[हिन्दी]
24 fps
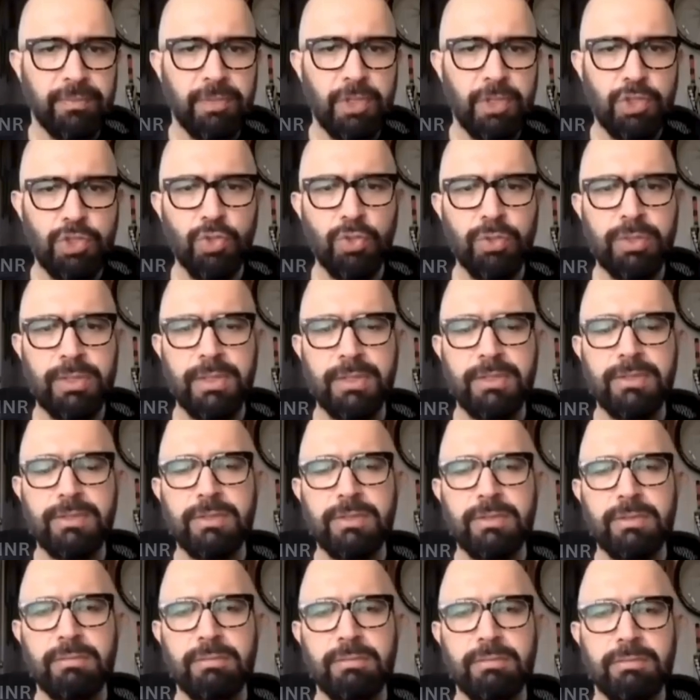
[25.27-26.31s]
द ट्रूथ इज
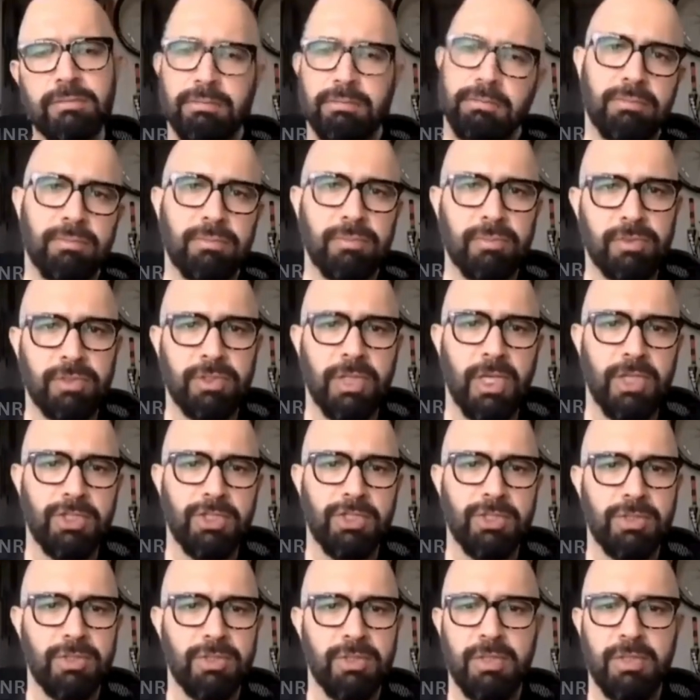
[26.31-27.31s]
सच